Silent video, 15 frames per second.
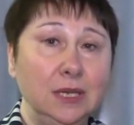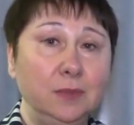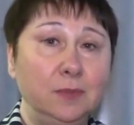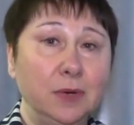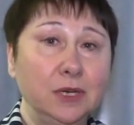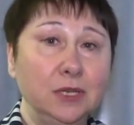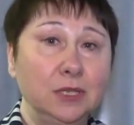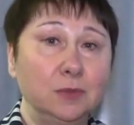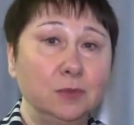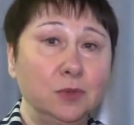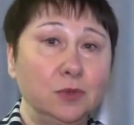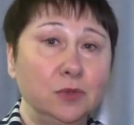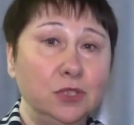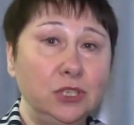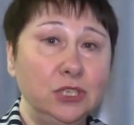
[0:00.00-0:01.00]
И
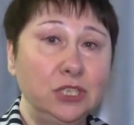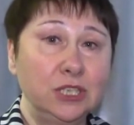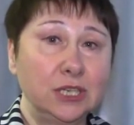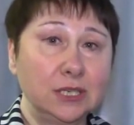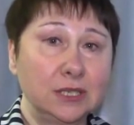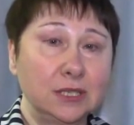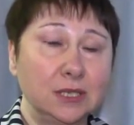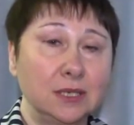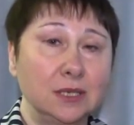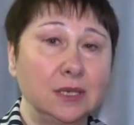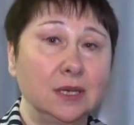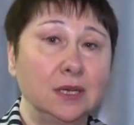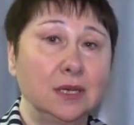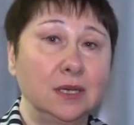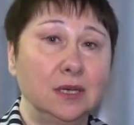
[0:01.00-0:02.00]
поэтому очень часто